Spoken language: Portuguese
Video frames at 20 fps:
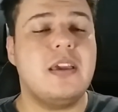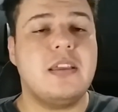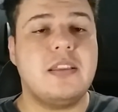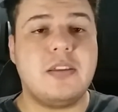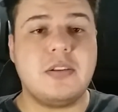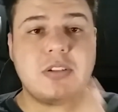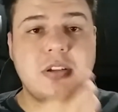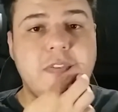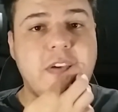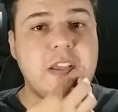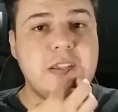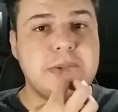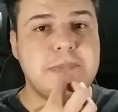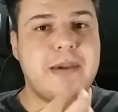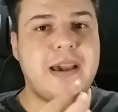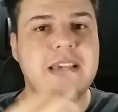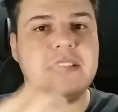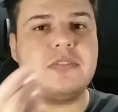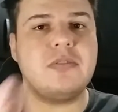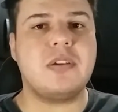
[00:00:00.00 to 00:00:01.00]
Então já faz
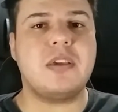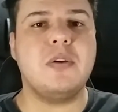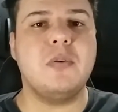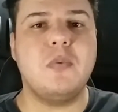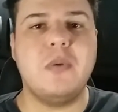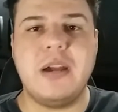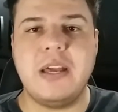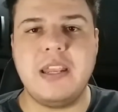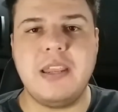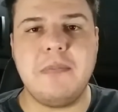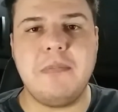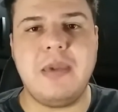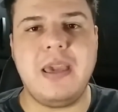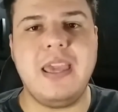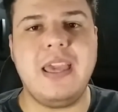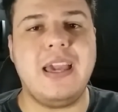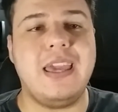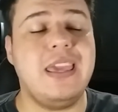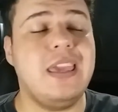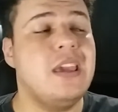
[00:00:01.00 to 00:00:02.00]
mais do que um ano e
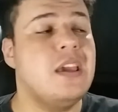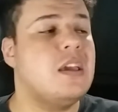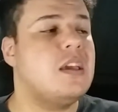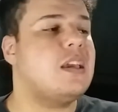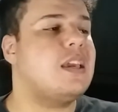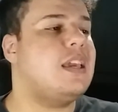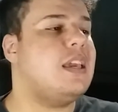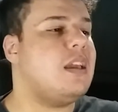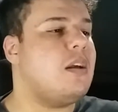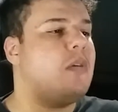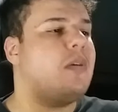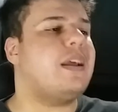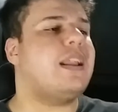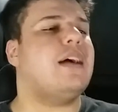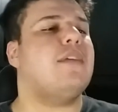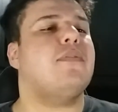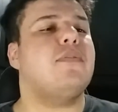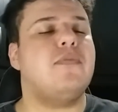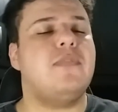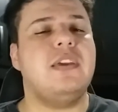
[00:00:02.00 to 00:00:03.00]
meio aí que eu
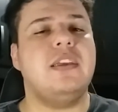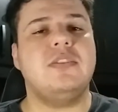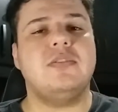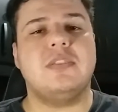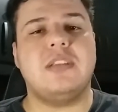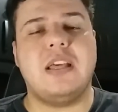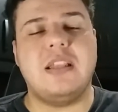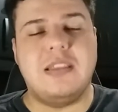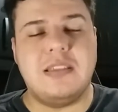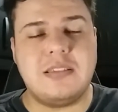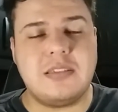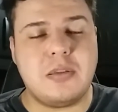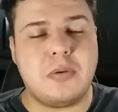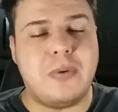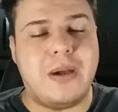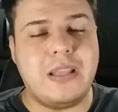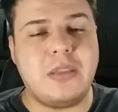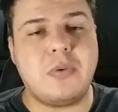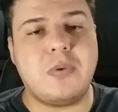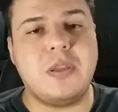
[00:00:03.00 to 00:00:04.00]
gravo vídeo, né, desse
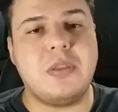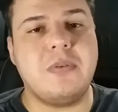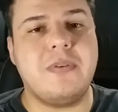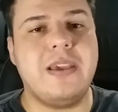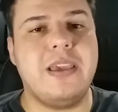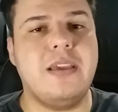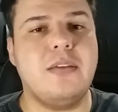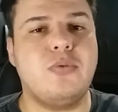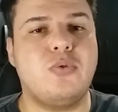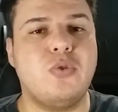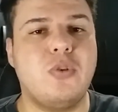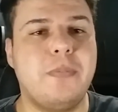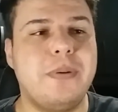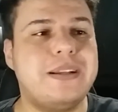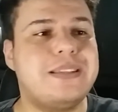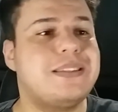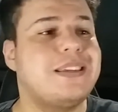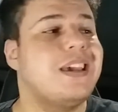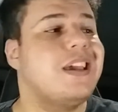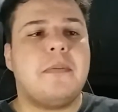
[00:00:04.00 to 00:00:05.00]
quadro Quanto Ganha
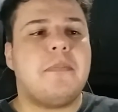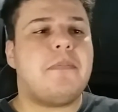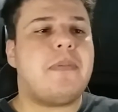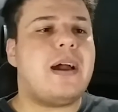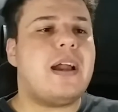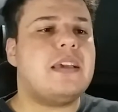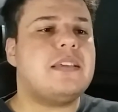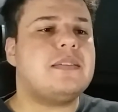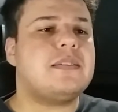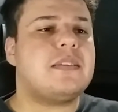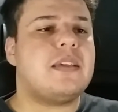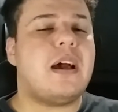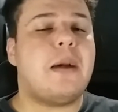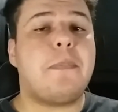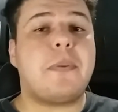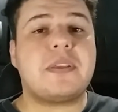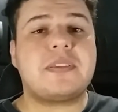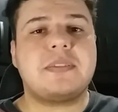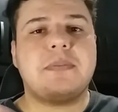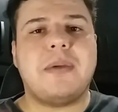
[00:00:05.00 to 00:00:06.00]
Youtubers, mas
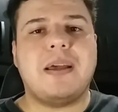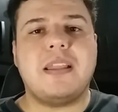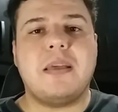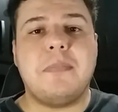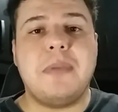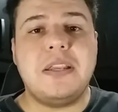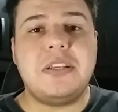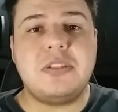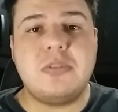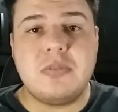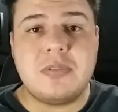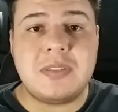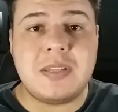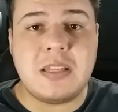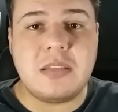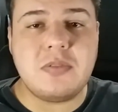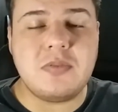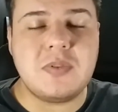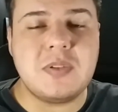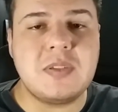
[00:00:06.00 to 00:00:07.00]
aproximadamente
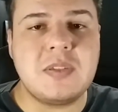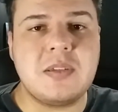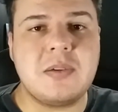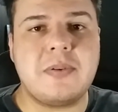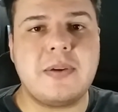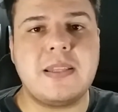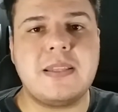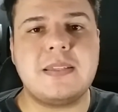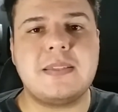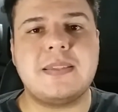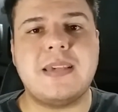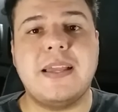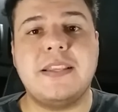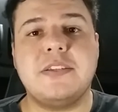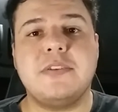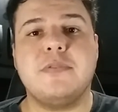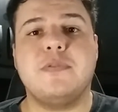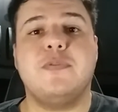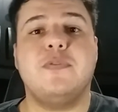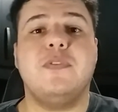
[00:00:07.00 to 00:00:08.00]

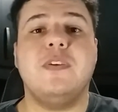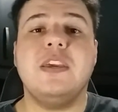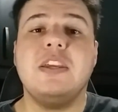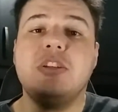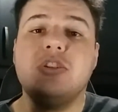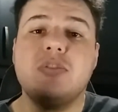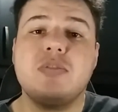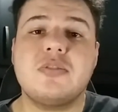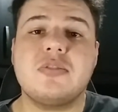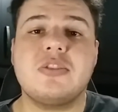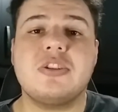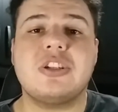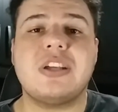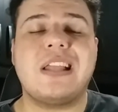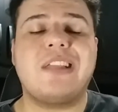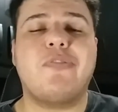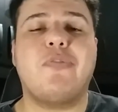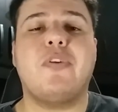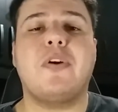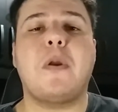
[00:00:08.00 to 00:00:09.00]
257 vídeos que
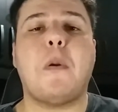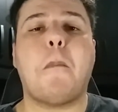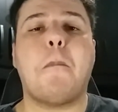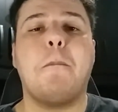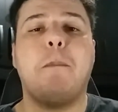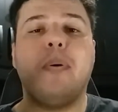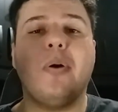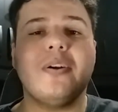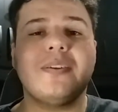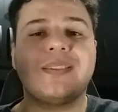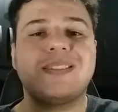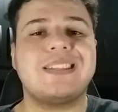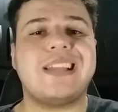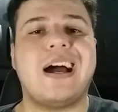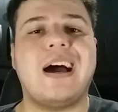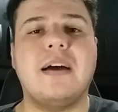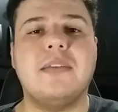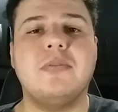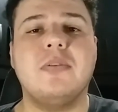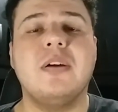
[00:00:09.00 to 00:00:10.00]
já foram
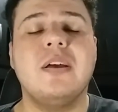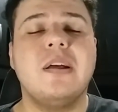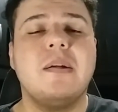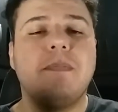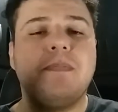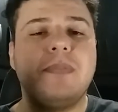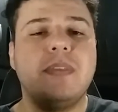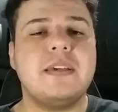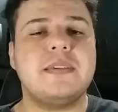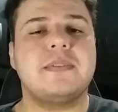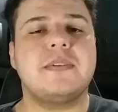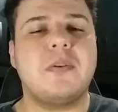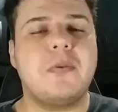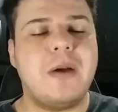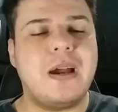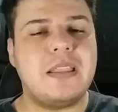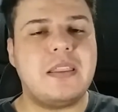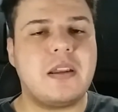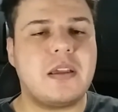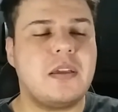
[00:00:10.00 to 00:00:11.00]
postados nesse
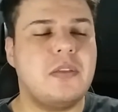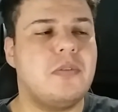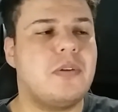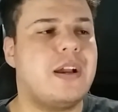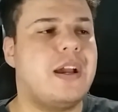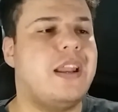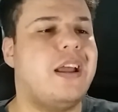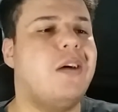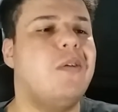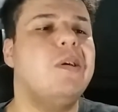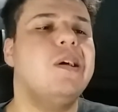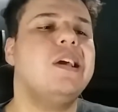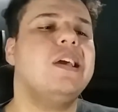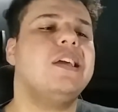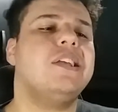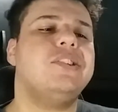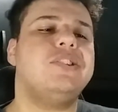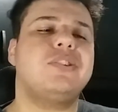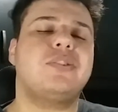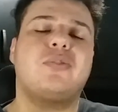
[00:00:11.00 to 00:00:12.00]
quadro aqui no canal,
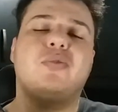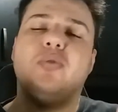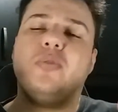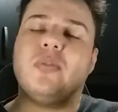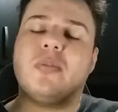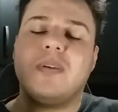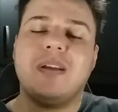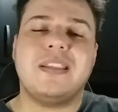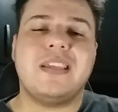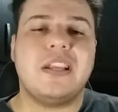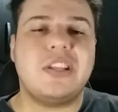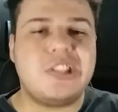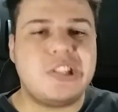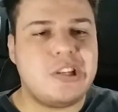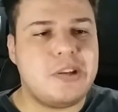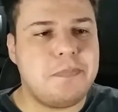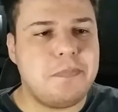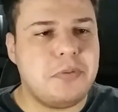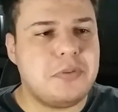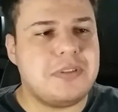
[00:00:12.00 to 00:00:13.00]
de tudo quanto é
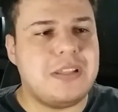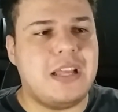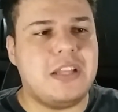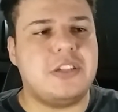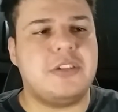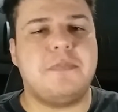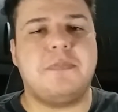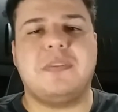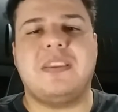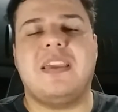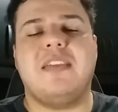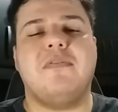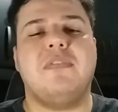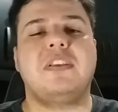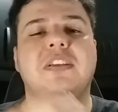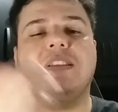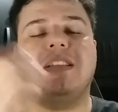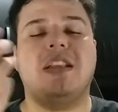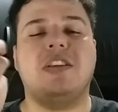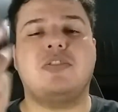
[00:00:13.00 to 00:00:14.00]
tipos, né, tipo, tem
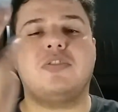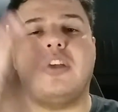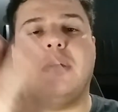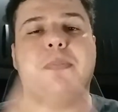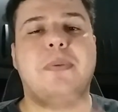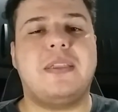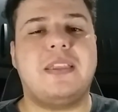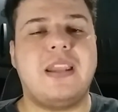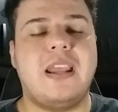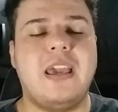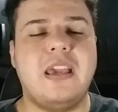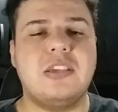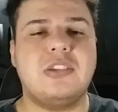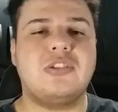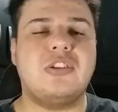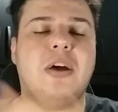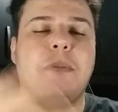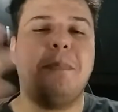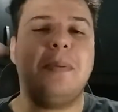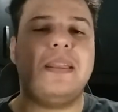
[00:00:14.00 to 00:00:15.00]
vídeo até de top 3,
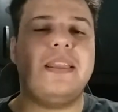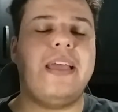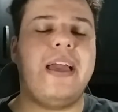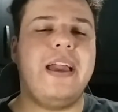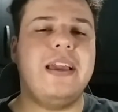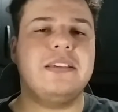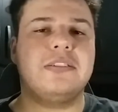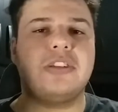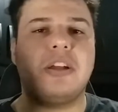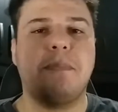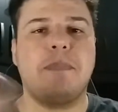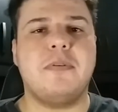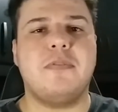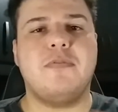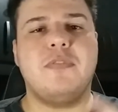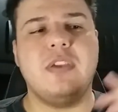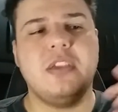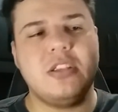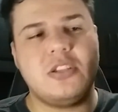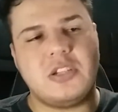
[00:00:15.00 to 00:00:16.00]
top 10, top
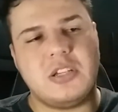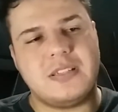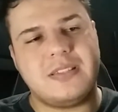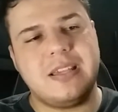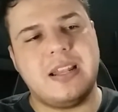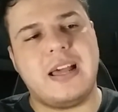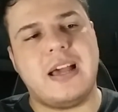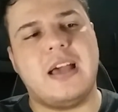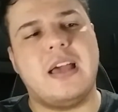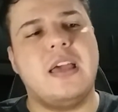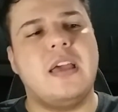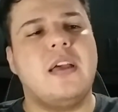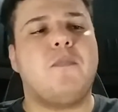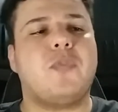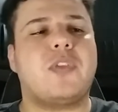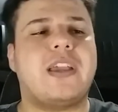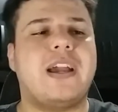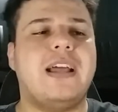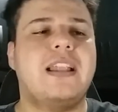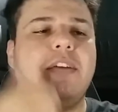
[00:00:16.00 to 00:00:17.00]
20, sei lá,
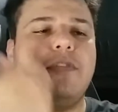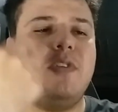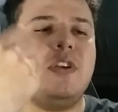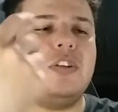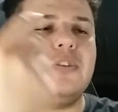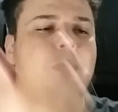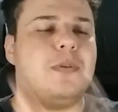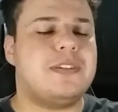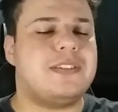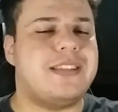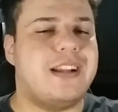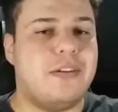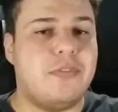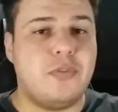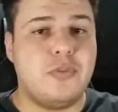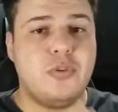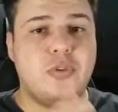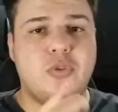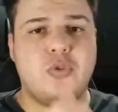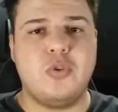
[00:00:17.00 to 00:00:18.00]
cada vídeo eu mostrava
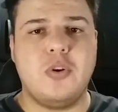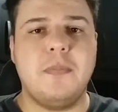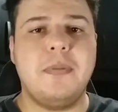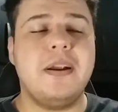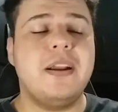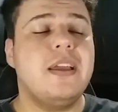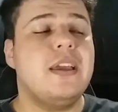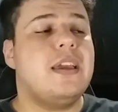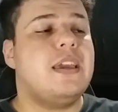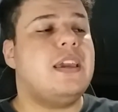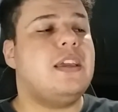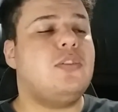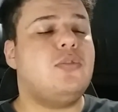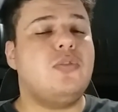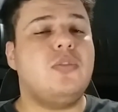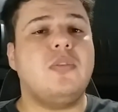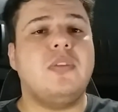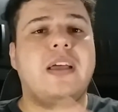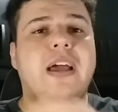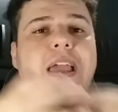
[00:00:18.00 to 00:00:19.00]
um youtuber, e
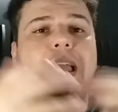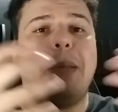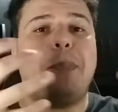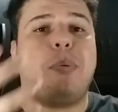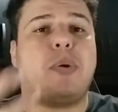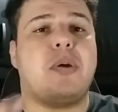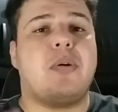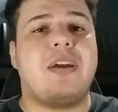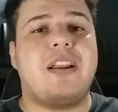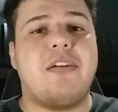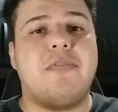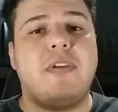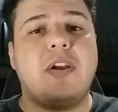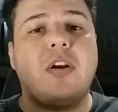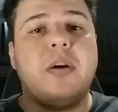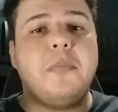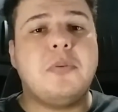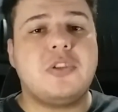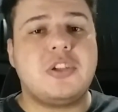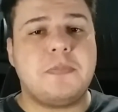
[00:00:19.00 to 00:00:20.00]
tudo na época eu gravei
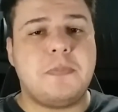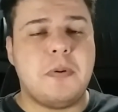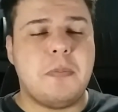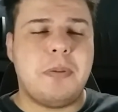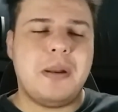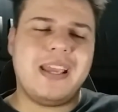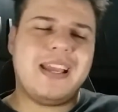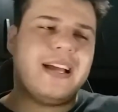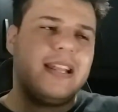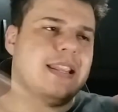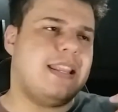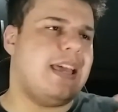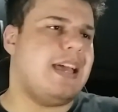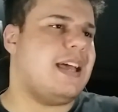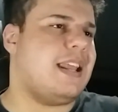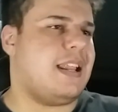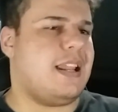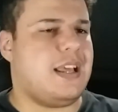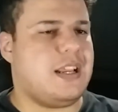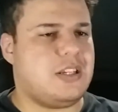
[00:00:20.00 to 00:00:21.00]
como, tipo,
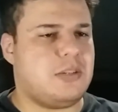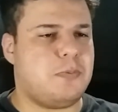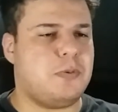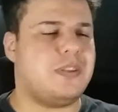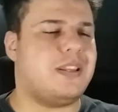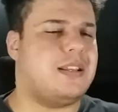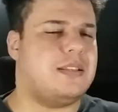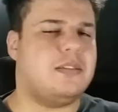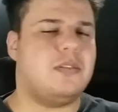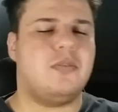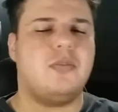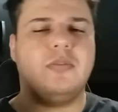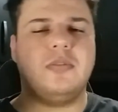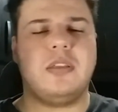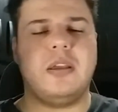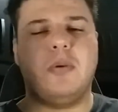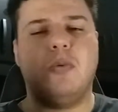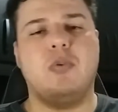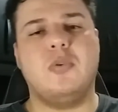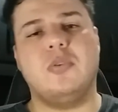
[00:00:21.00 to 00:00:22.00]
brincadeira, né, tipo, trazendo
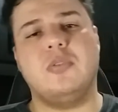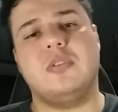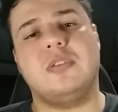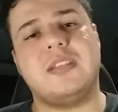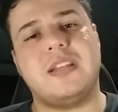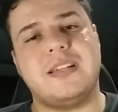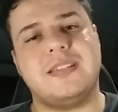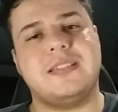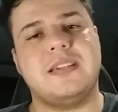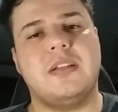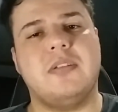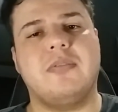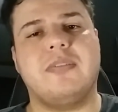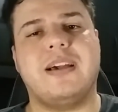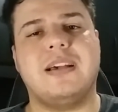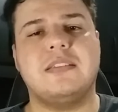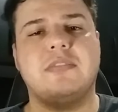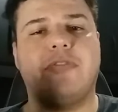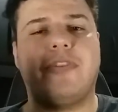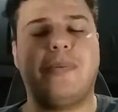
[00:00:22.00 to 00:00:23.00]
conteúdo, trazendo, no
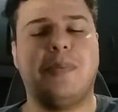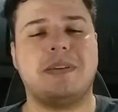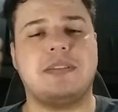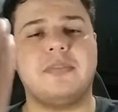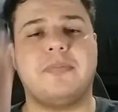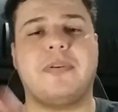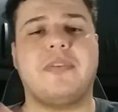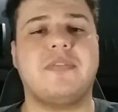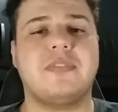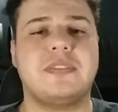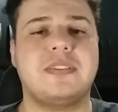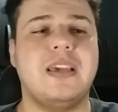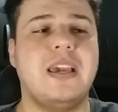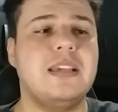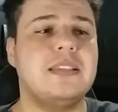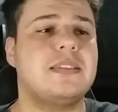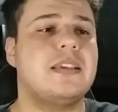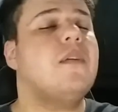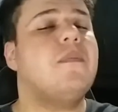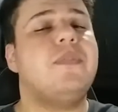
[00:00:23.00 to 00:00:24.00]
caso, informação pra
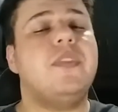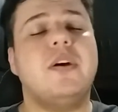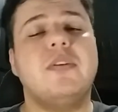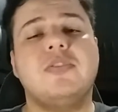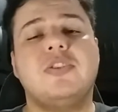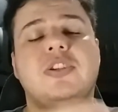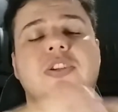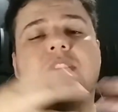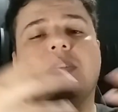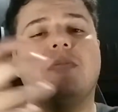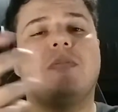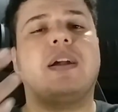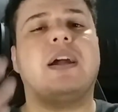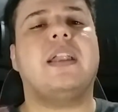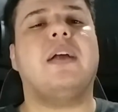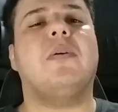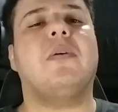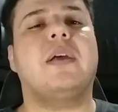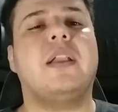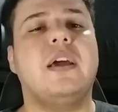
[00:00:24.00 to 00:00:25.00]
vocês, não tinha um
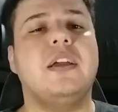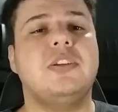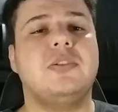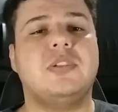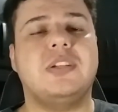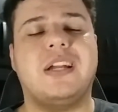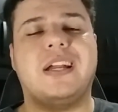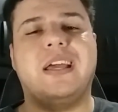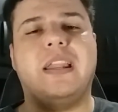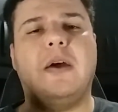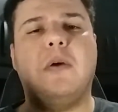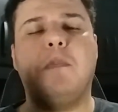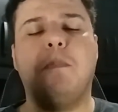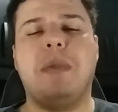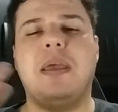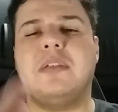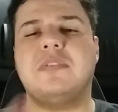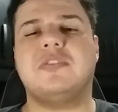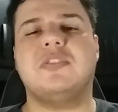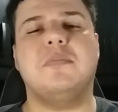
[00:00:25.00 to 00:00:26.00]
canal grande, tinha canal
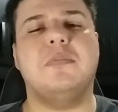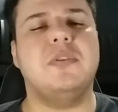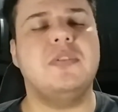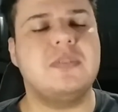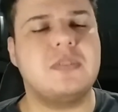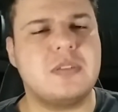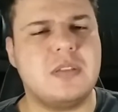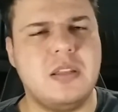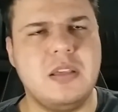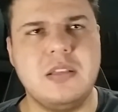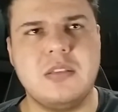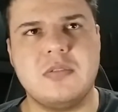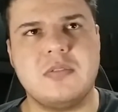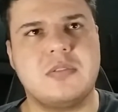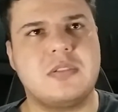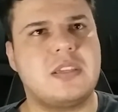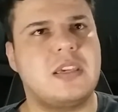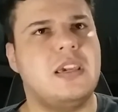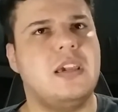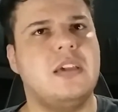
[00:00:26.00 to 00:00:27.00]
menos de mil
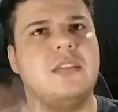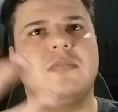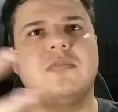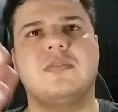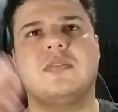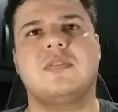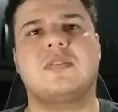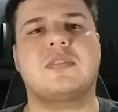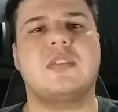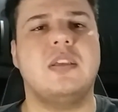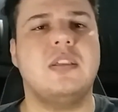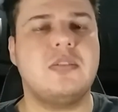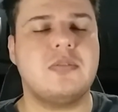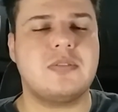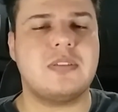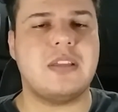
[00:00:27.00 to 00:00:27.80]
inscritos, 500 muitos inscritos